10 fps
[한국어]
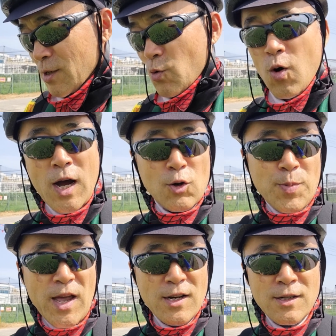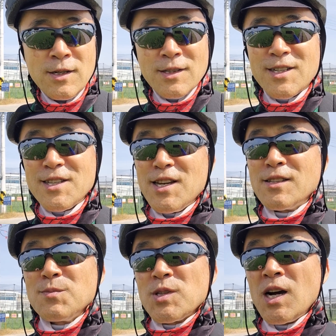예, 꽃가루 배양은 그렇지
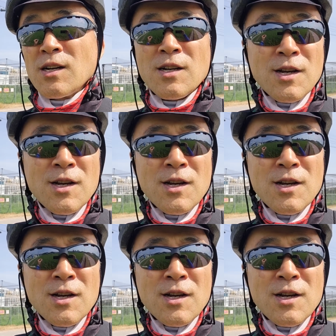않습니다.